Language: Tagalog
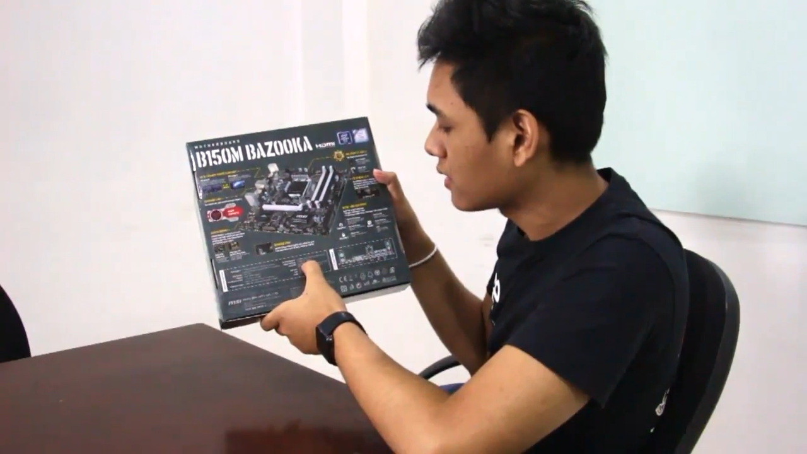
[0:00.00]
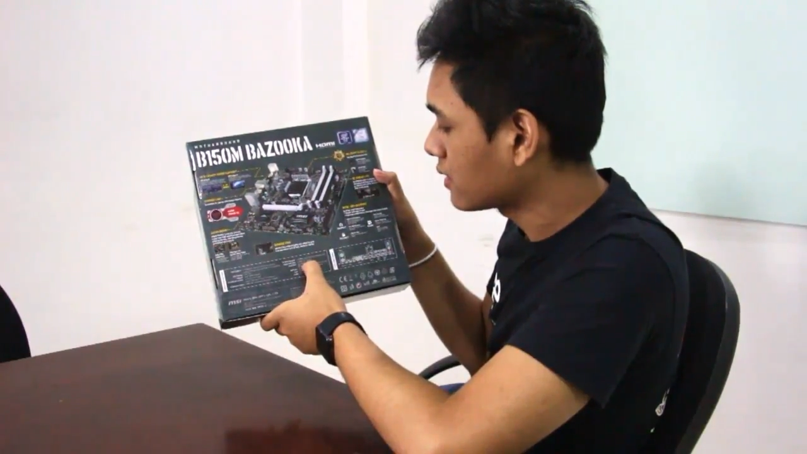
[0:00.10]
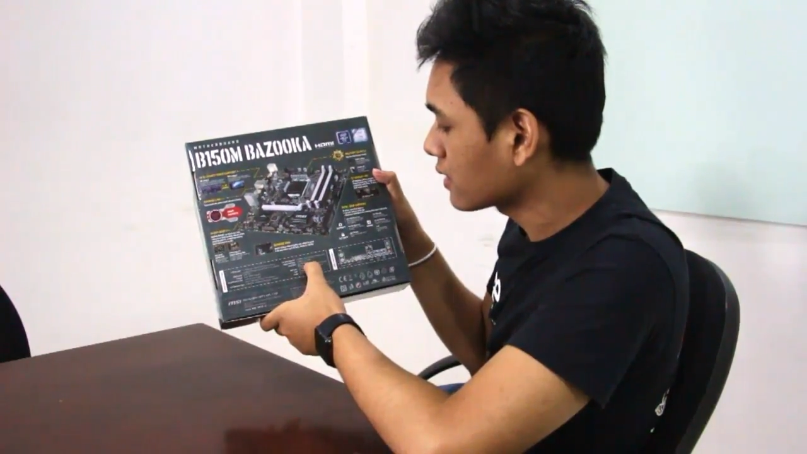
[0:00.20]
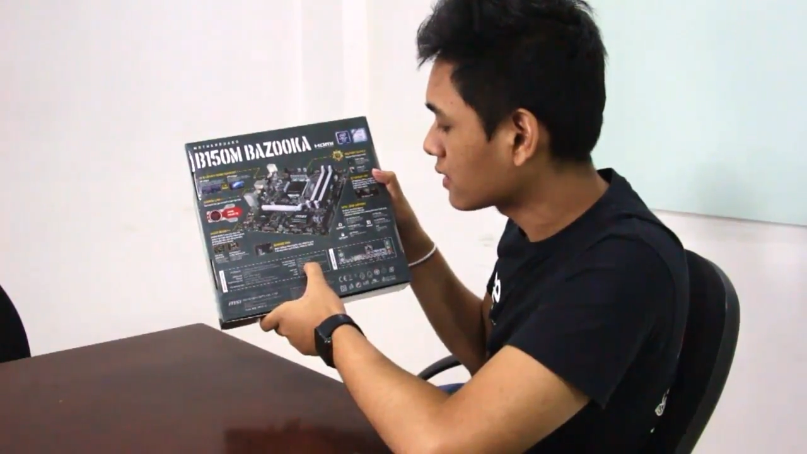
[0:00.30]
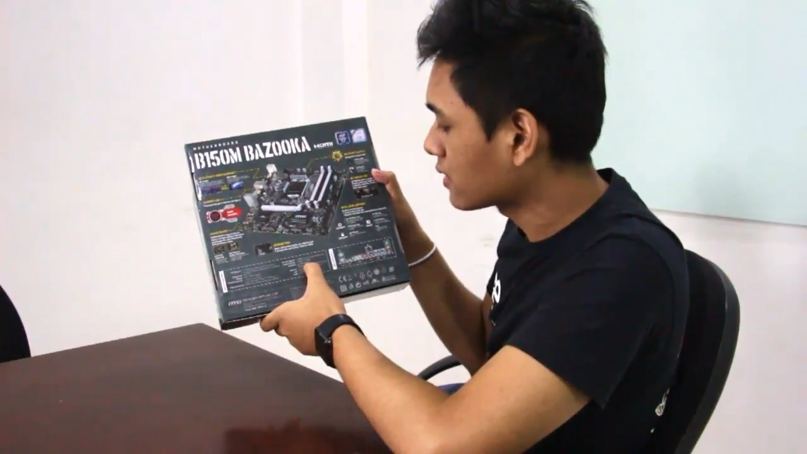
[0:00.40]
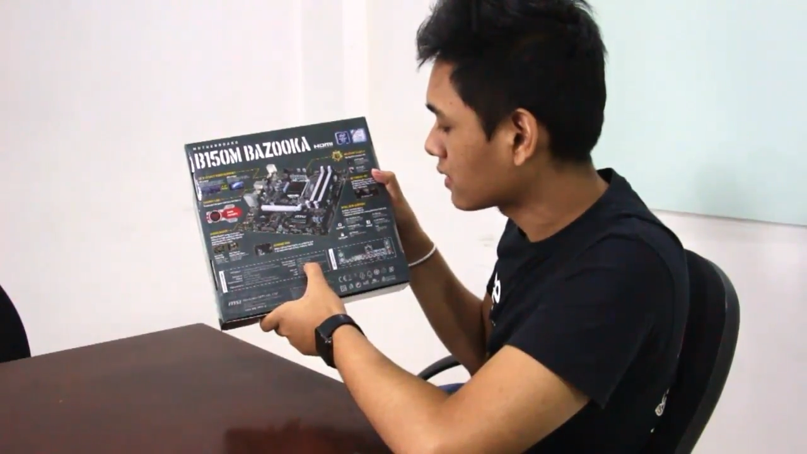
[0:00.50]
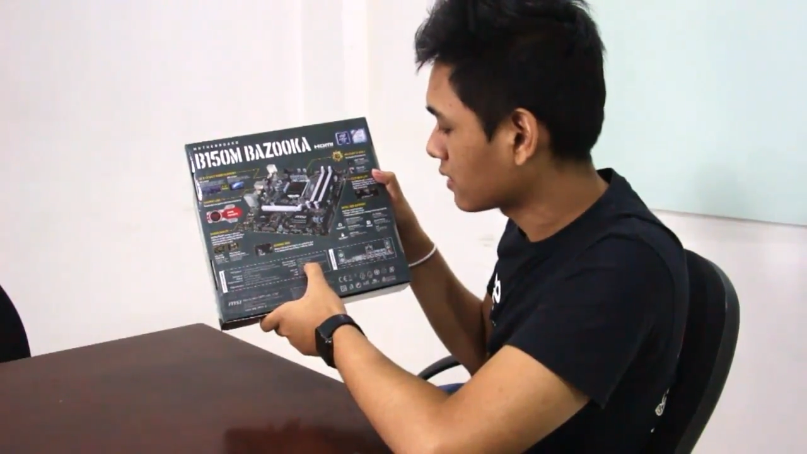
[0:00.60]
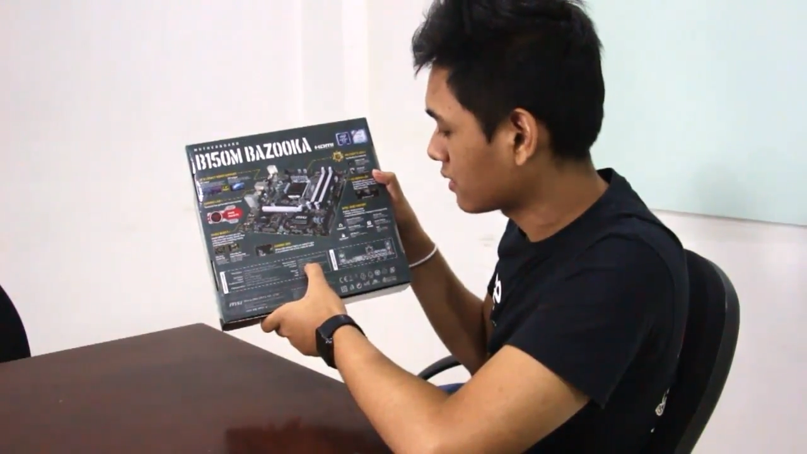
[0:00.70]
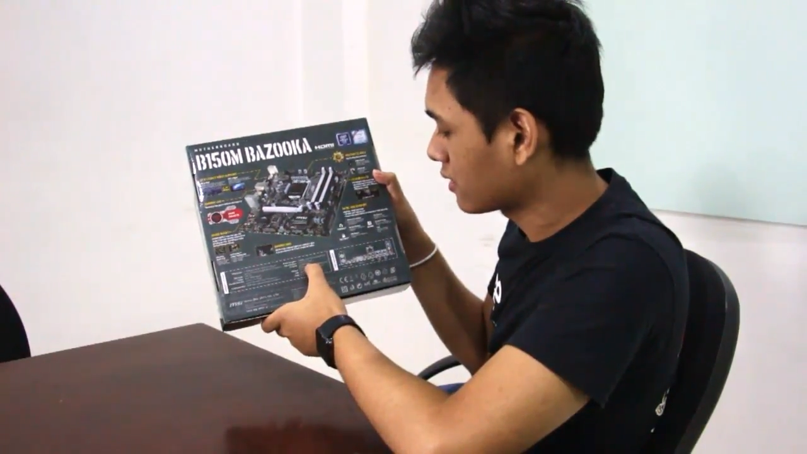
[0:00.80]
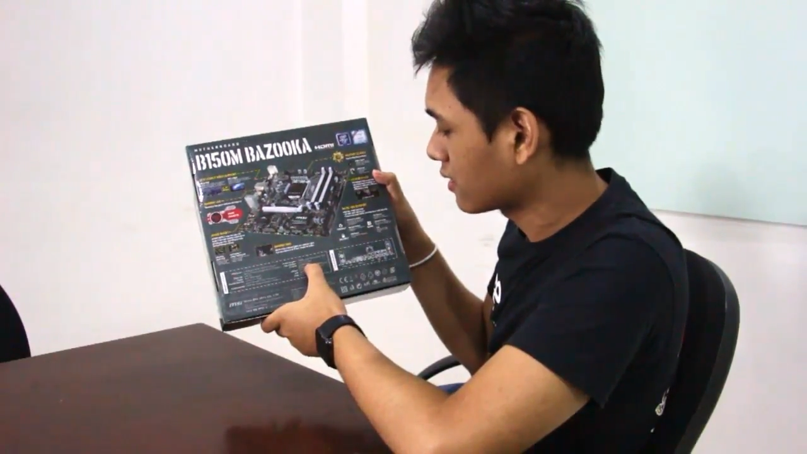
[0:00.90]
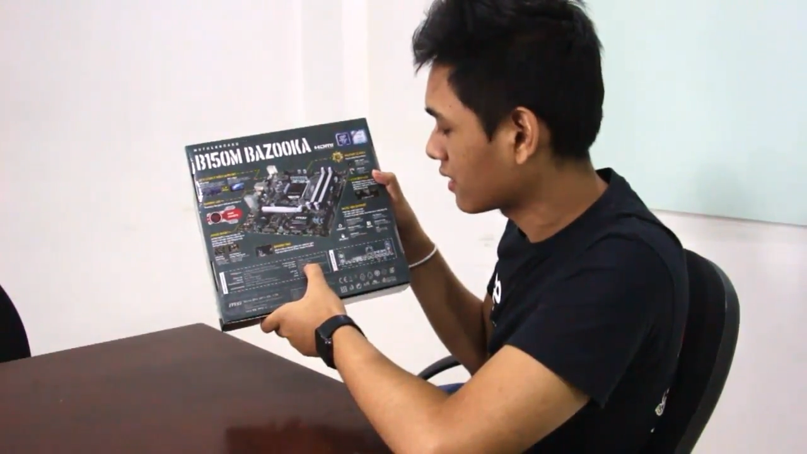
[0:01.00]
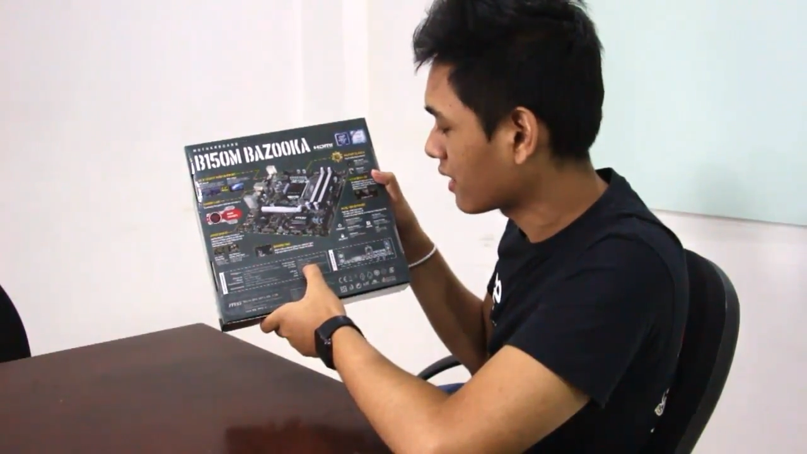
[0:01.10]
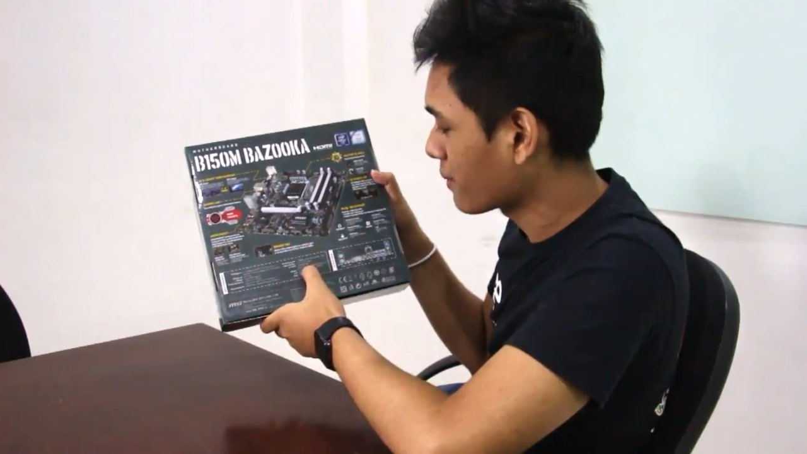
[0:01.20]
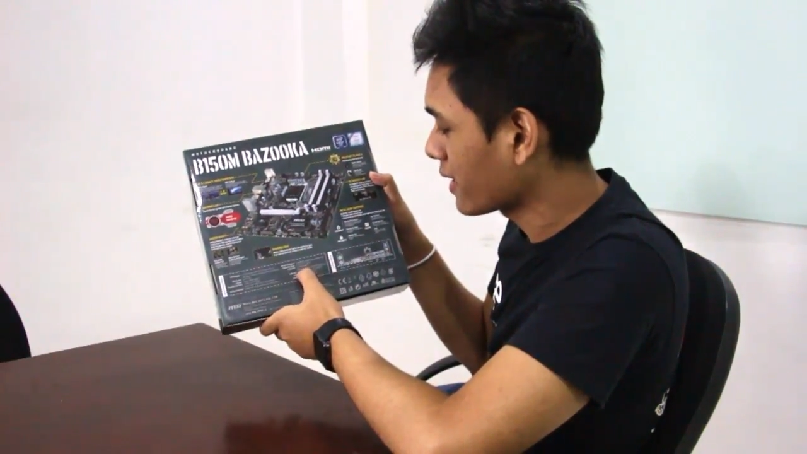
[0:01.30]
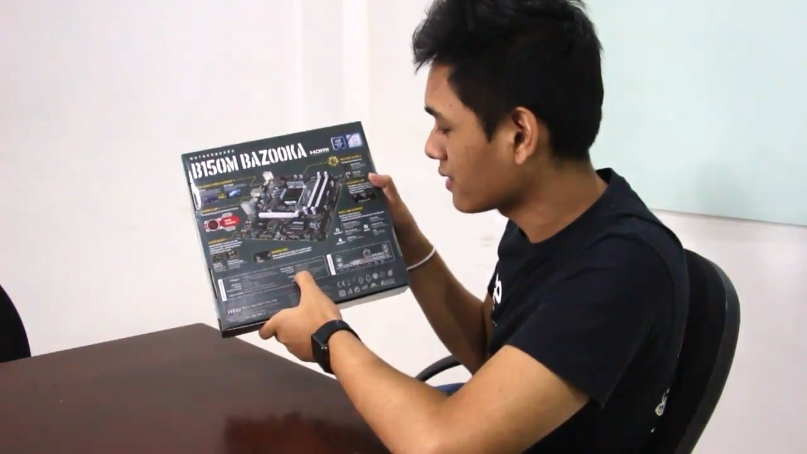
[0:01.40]
6
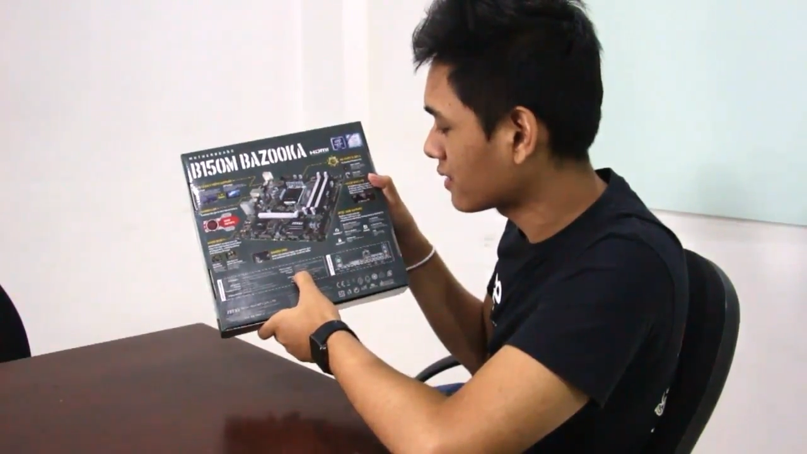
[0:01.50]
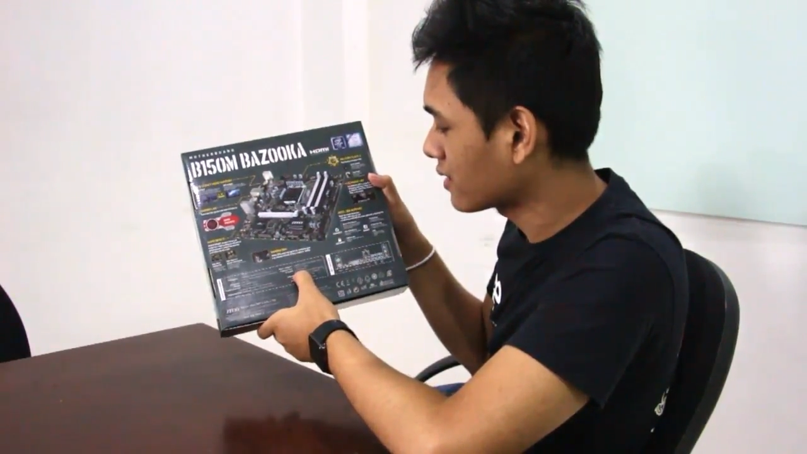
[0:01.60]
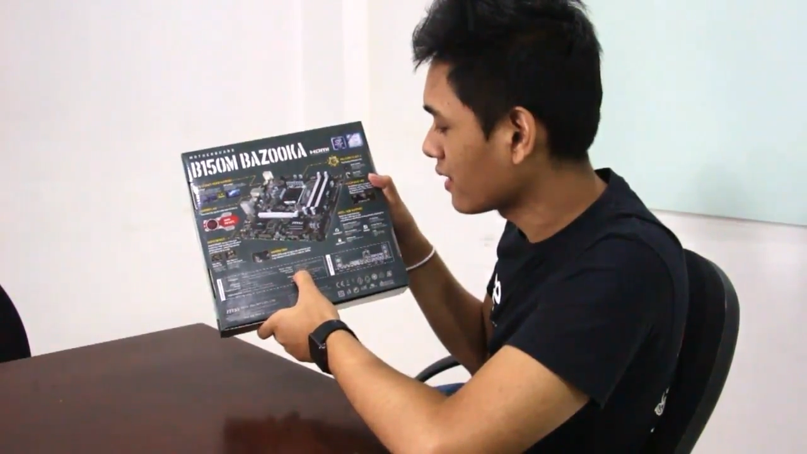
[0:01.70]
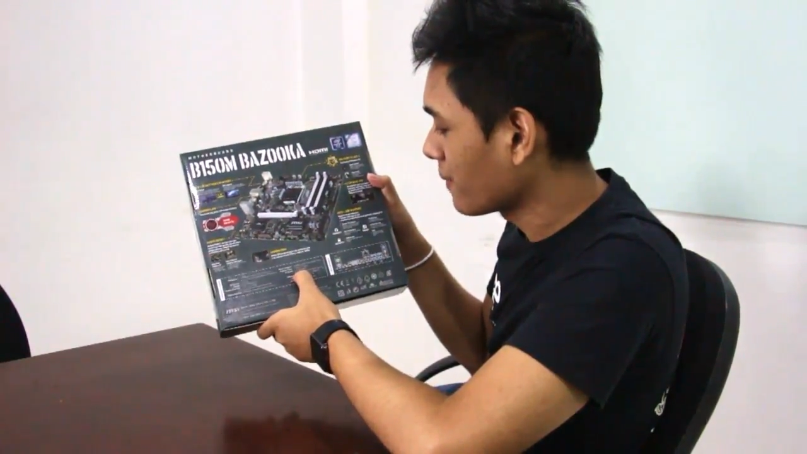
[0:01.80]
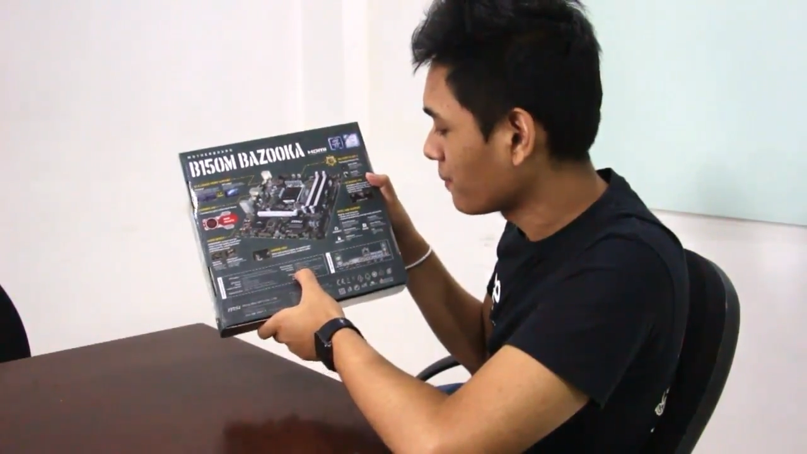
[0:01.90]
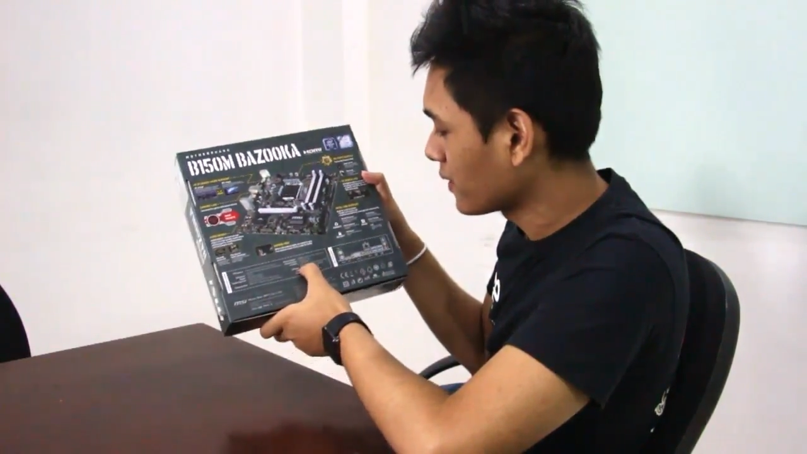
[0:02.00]
gigabytes,